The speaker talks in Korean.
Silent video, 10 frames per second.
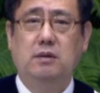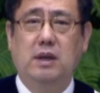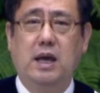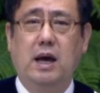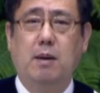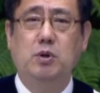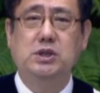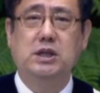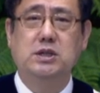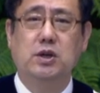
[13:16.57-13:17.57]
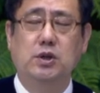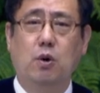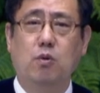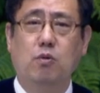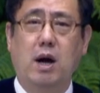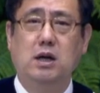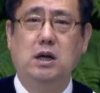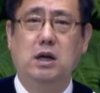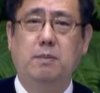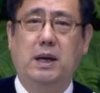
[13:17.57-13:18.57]
내 아버지께서
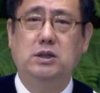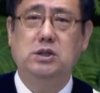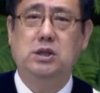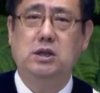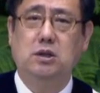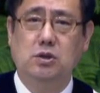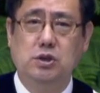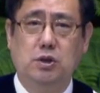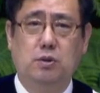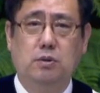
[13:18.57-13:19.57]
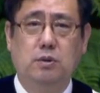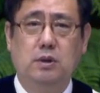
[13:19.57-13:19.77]
영광을 받으실 것이요